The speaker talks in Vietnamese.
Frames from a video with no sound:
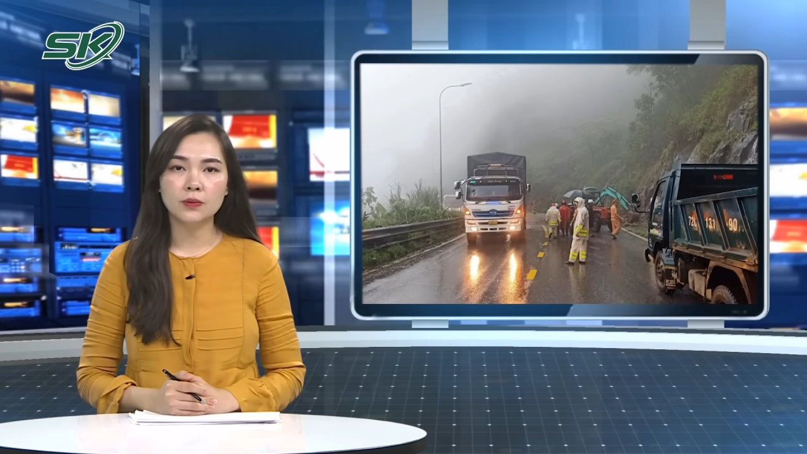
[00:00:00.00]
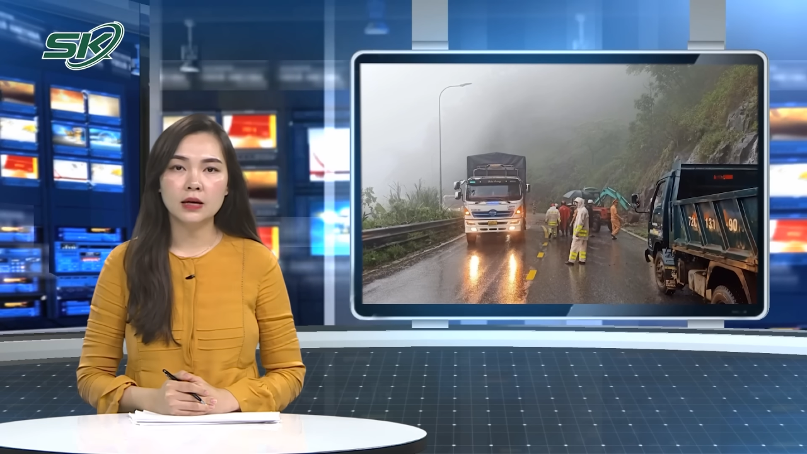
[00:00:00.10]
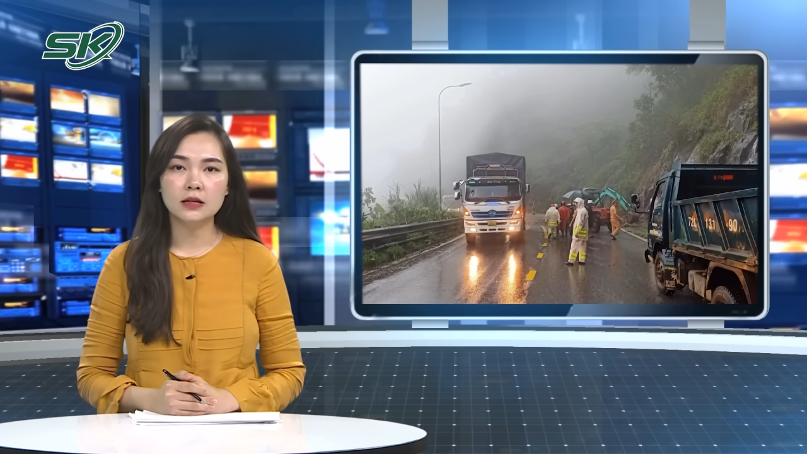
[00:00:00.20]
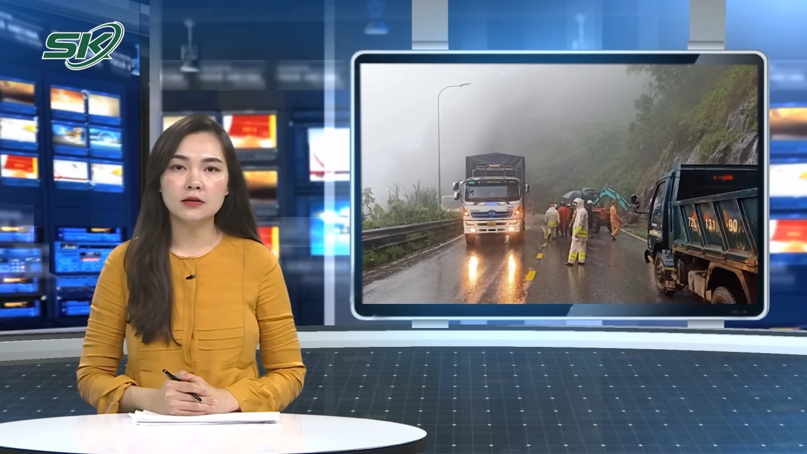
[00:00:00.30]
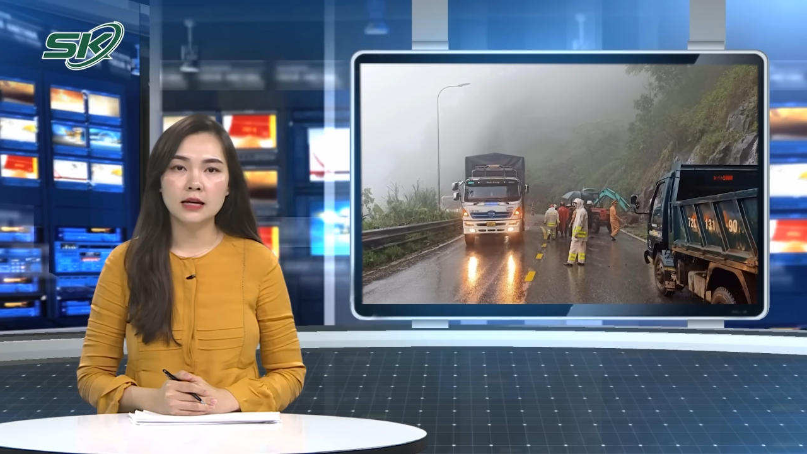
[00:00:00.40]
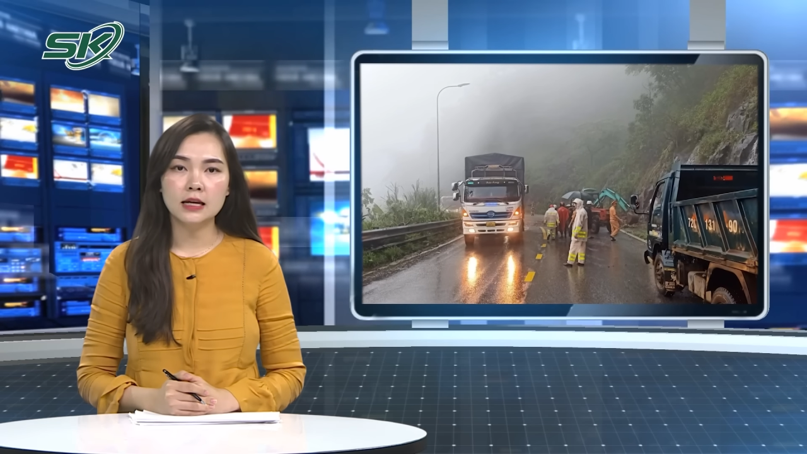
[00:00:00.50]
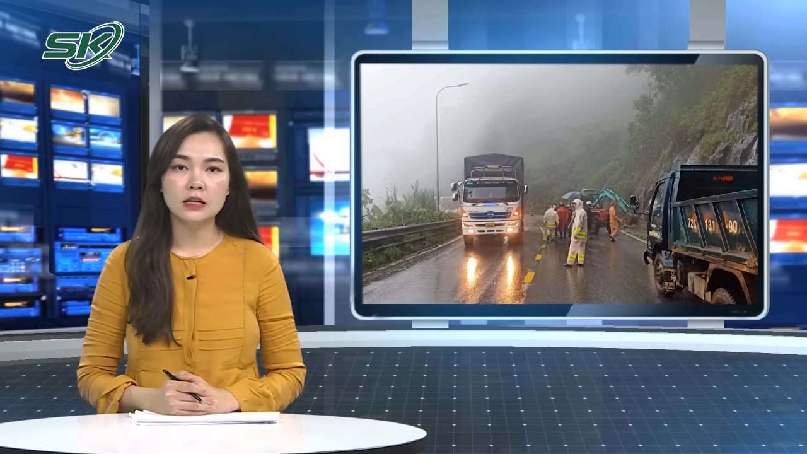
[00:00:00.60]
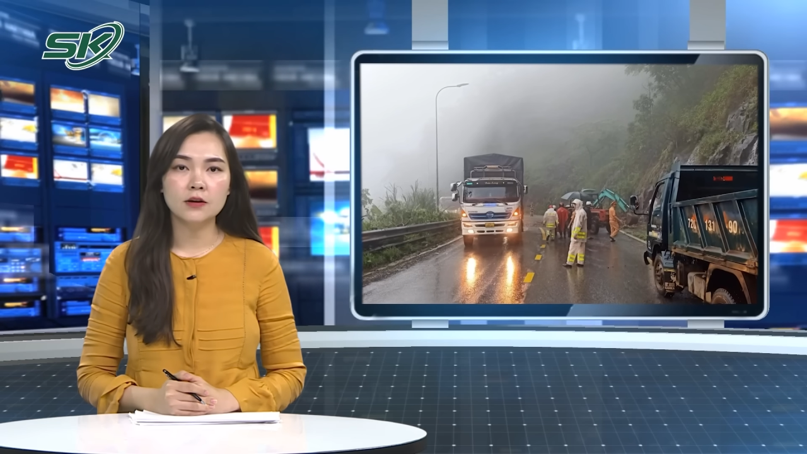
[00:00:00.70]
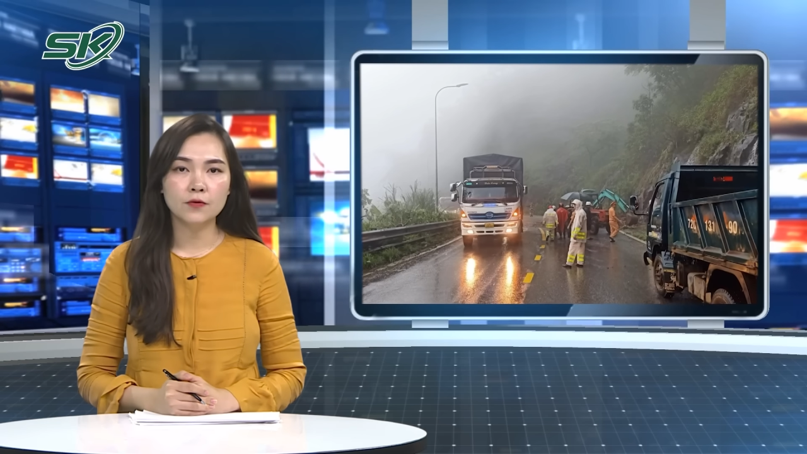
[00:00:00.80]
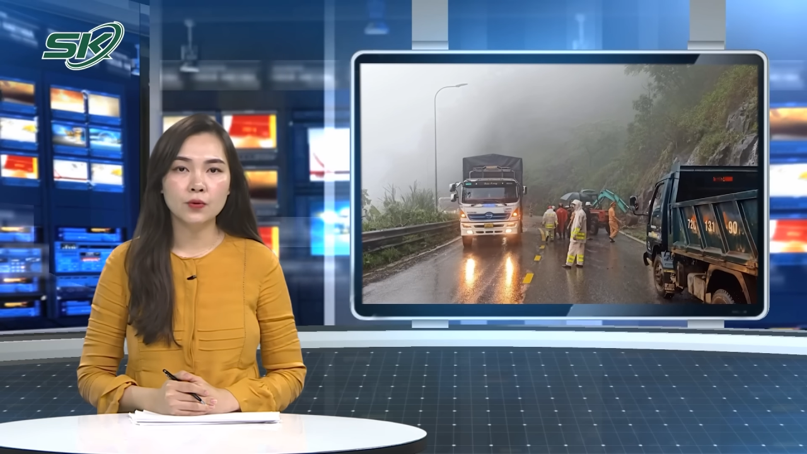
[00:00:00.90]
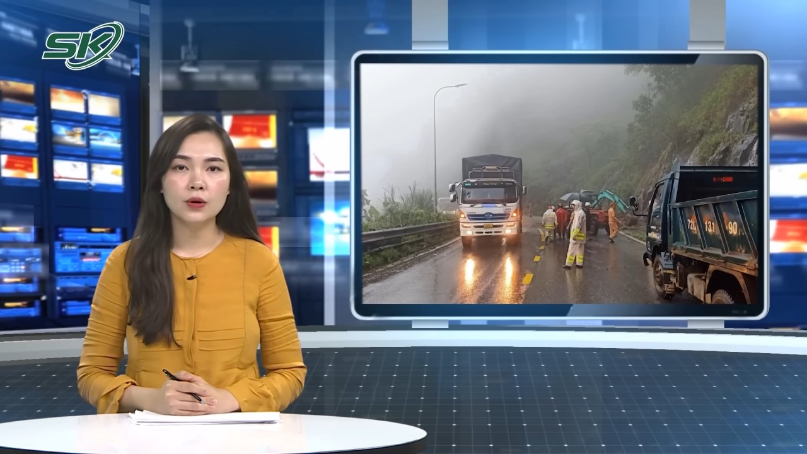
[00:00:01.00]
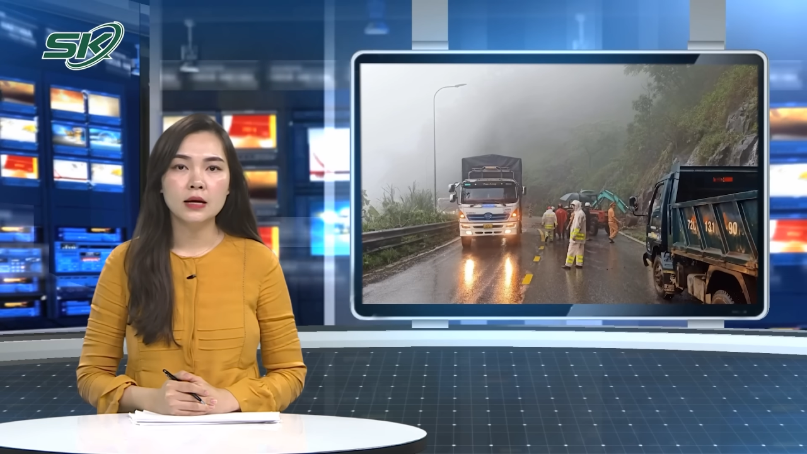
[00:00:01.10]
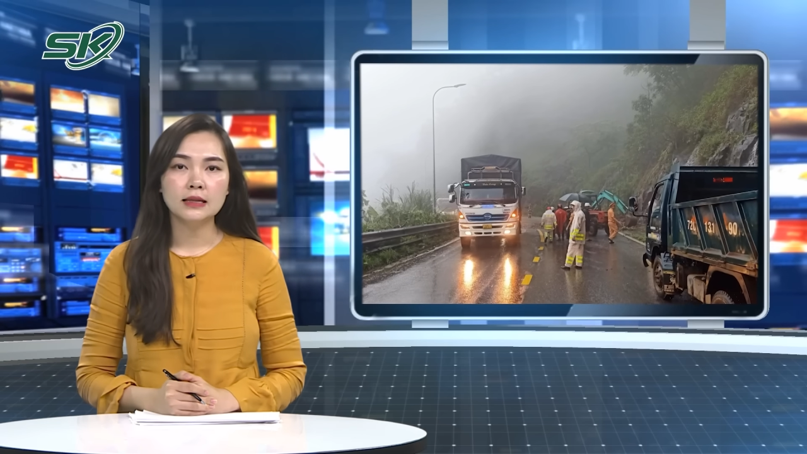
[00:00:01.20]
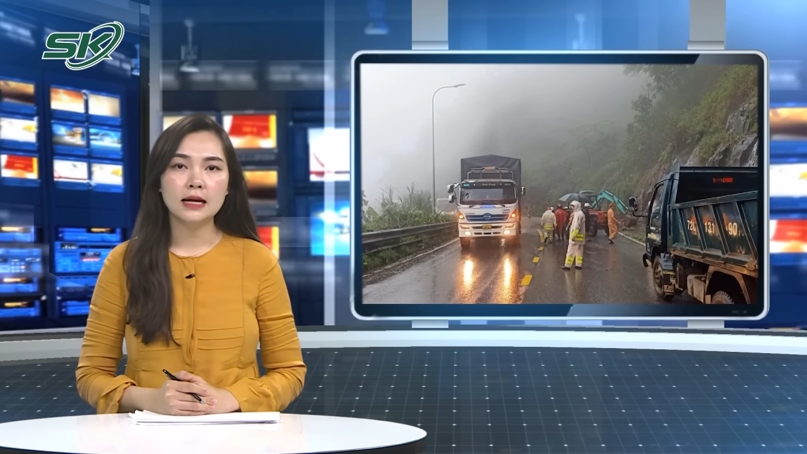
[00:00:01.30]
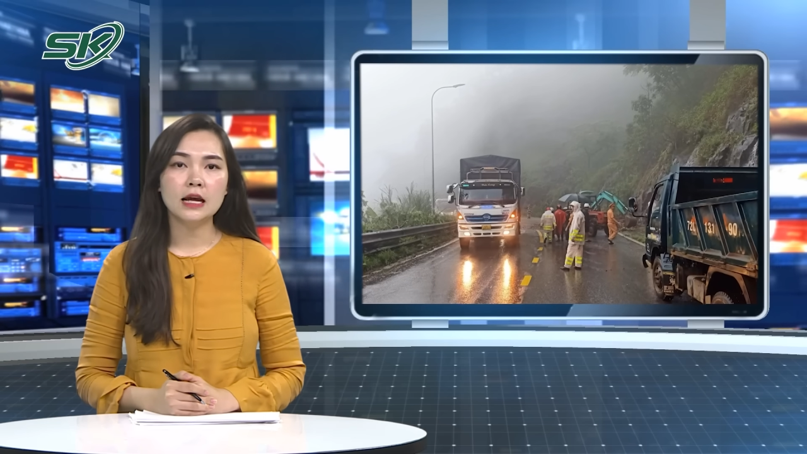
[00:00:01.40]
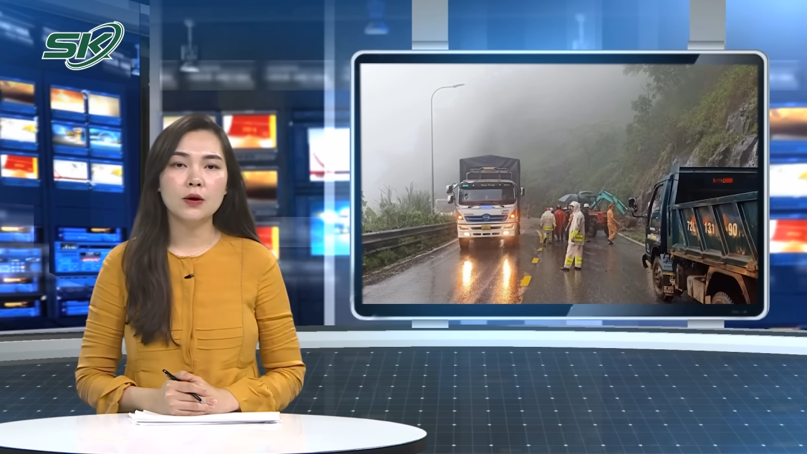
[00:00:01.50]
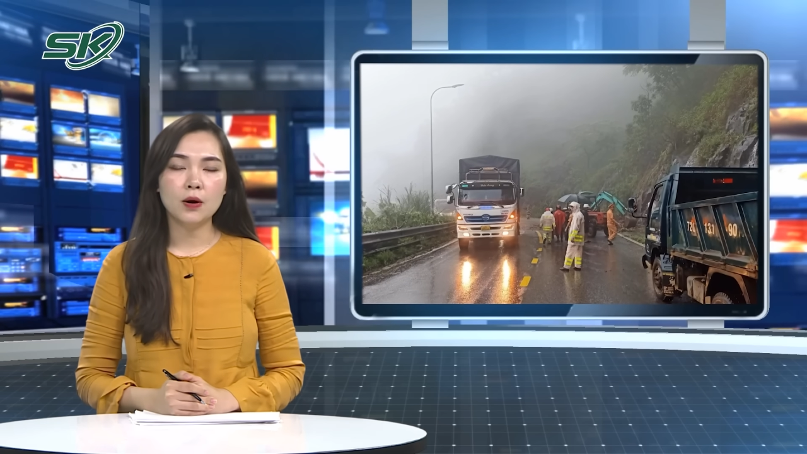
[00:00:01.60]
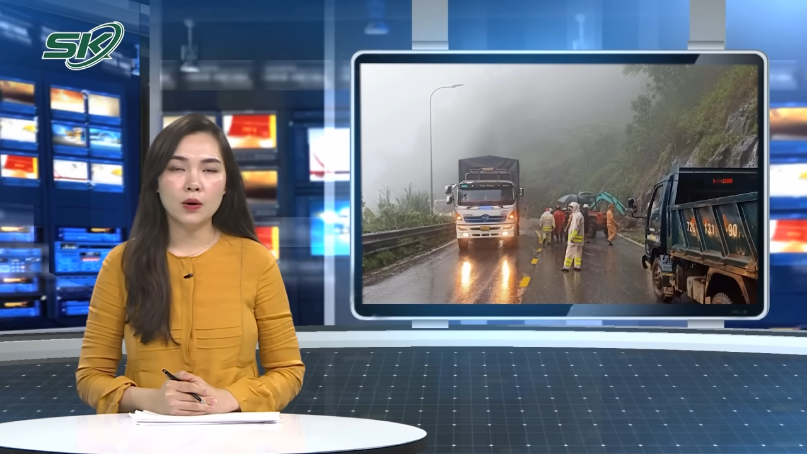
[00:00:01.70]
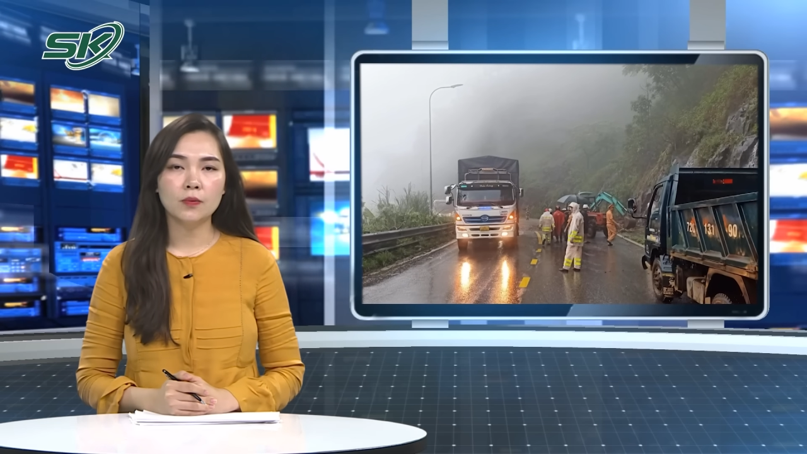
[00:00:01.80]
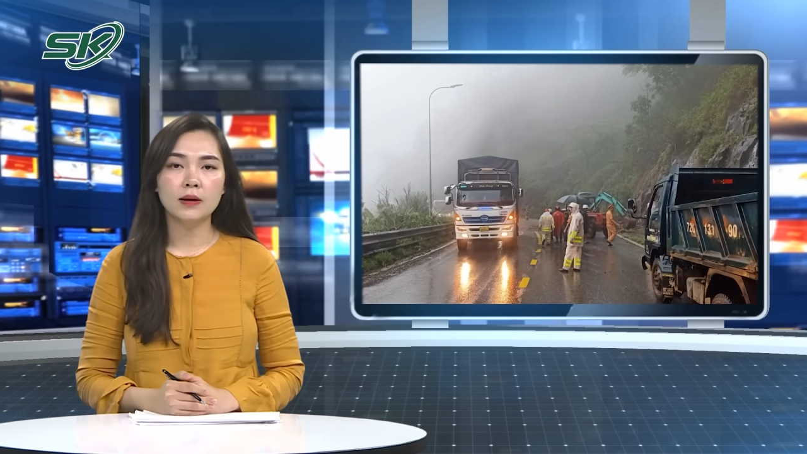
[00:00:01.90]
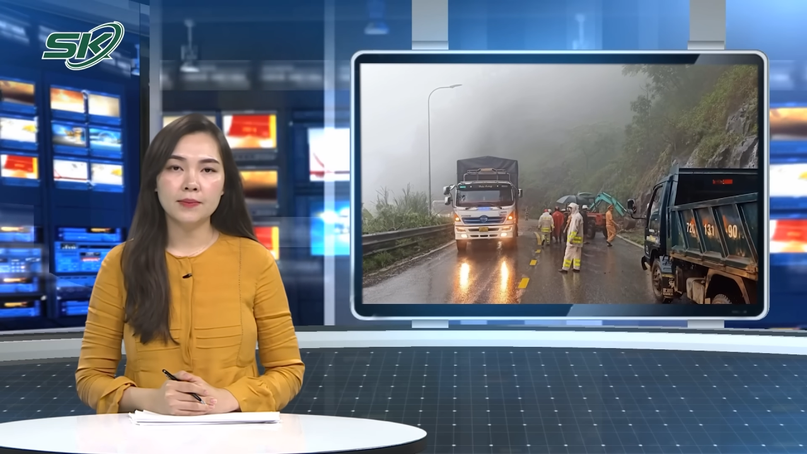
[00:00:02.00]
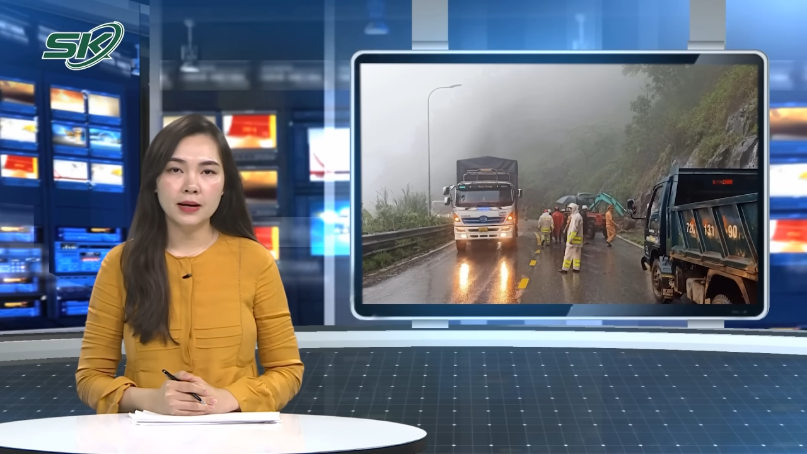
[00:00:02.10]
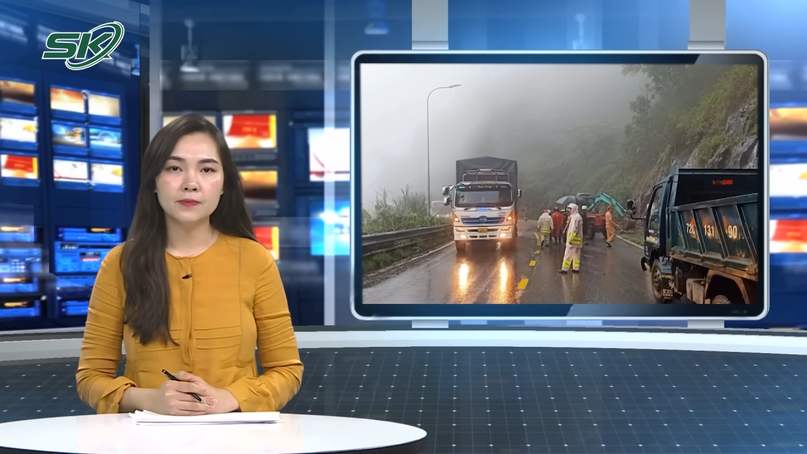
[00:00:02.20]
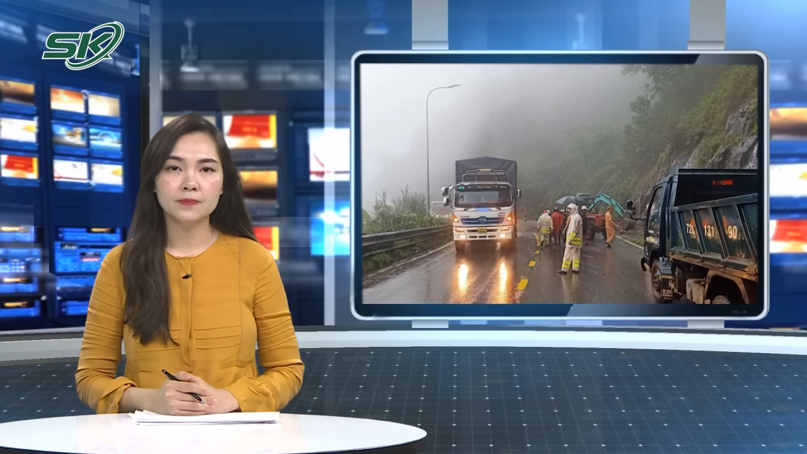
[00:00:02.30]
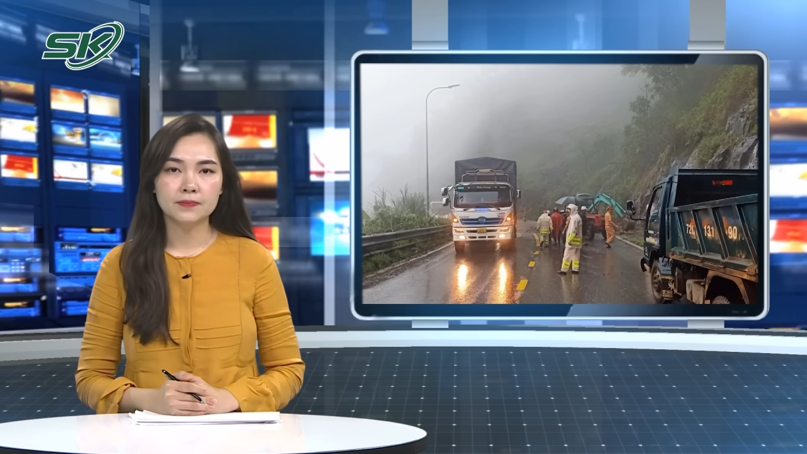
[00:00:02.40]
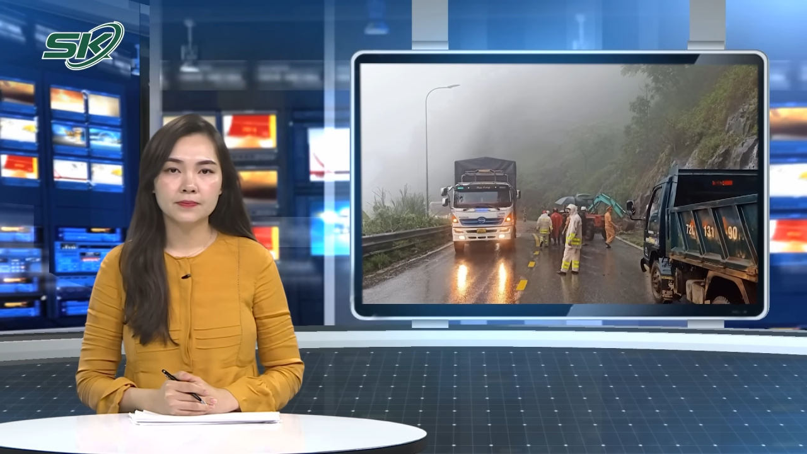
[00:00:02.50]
khi thực hiện nhiệm vụ tại đèo Bảo Lộc, Lâm Đồng